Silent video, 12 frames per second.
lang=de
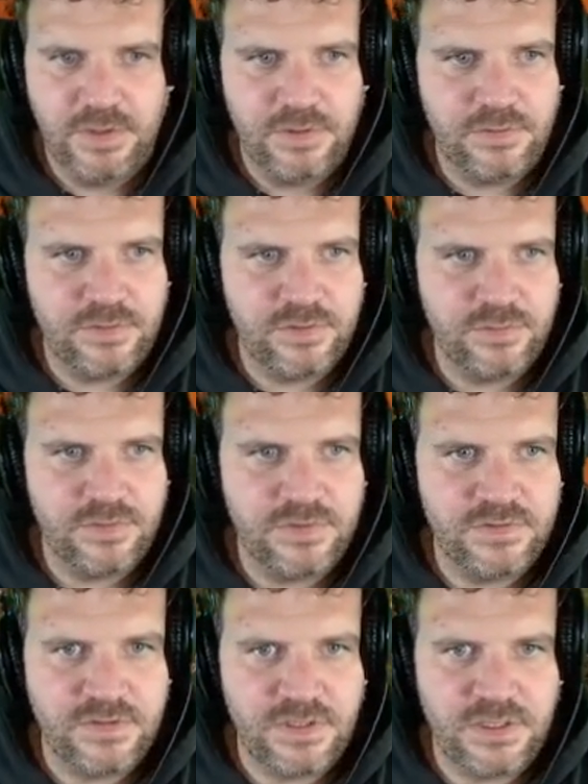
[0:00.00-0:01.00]
Und ich würde
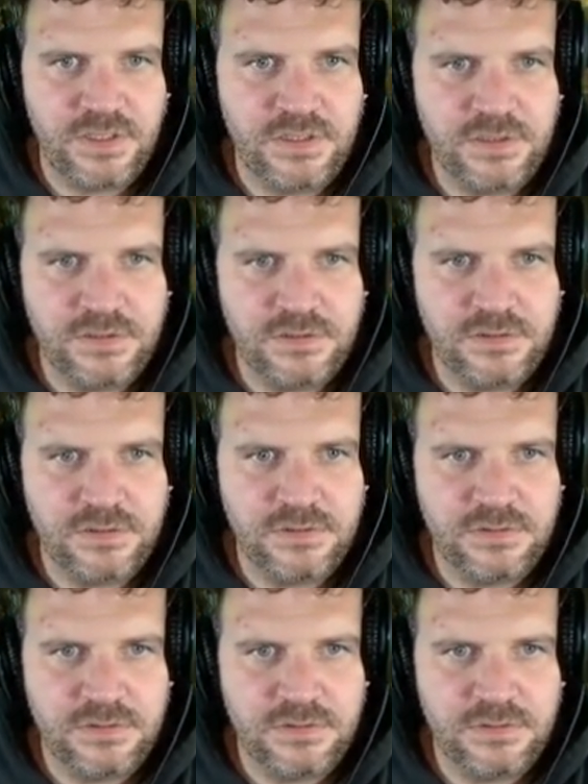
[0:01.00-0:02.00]
sagen,
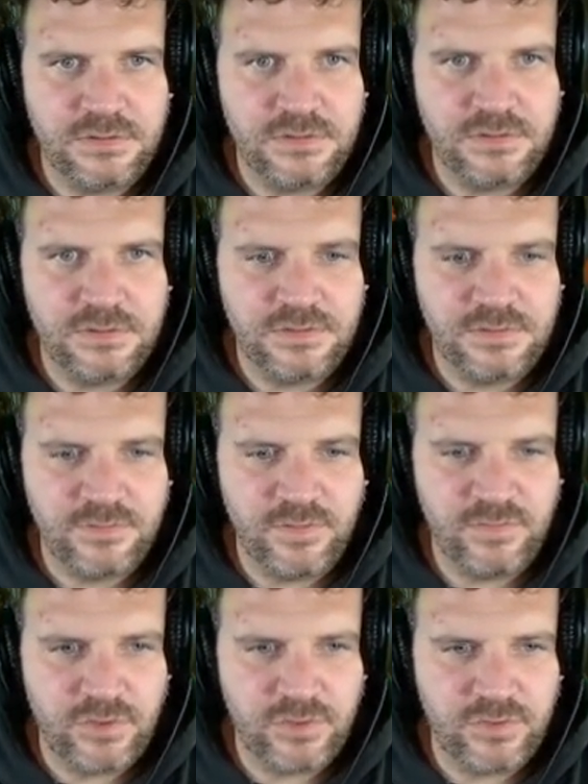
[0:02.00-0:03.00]
wir
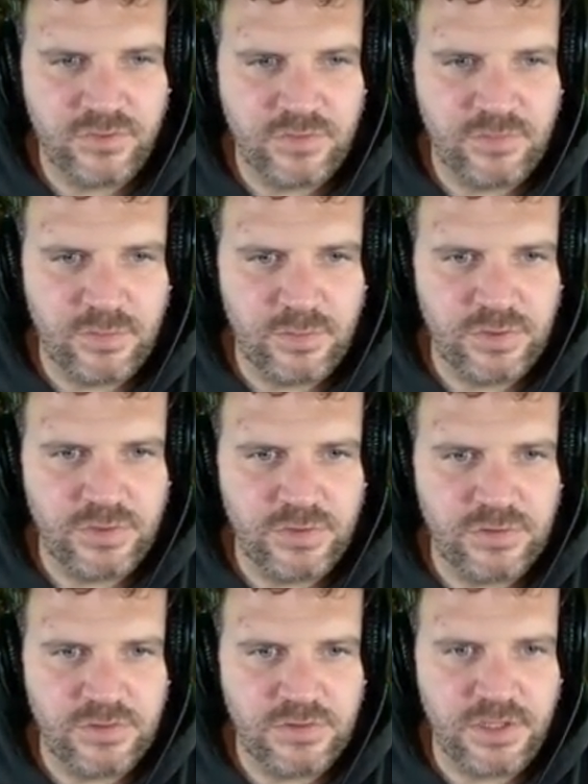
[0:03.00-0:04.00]
fahren jetzt einfach mal
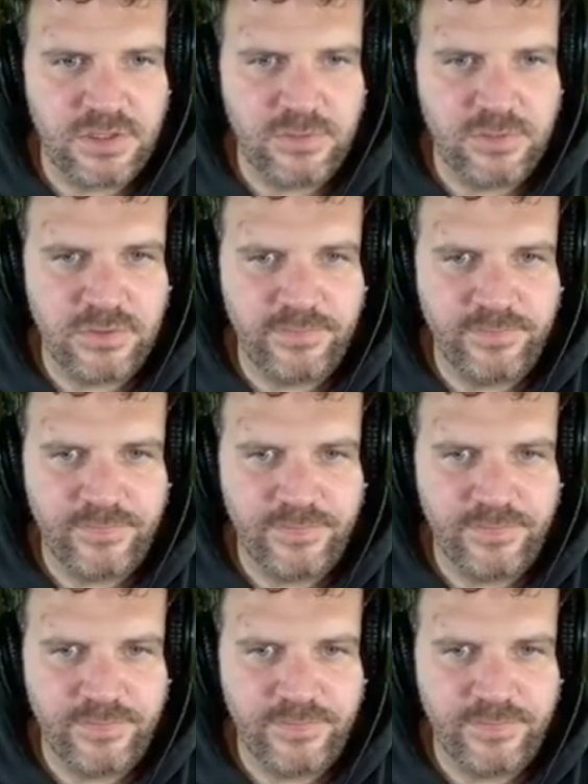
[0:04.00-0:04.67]
hier die gelbe.